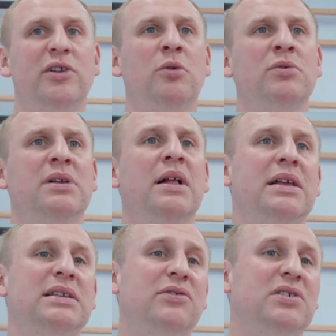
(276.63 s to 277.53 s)
Wiadomo,
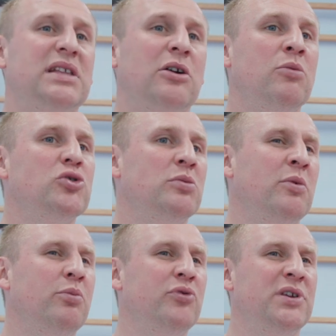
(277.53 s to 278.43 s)
zawsze z taką
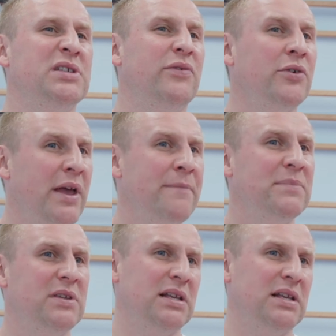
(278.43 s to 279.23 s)
osobą później dzwonię.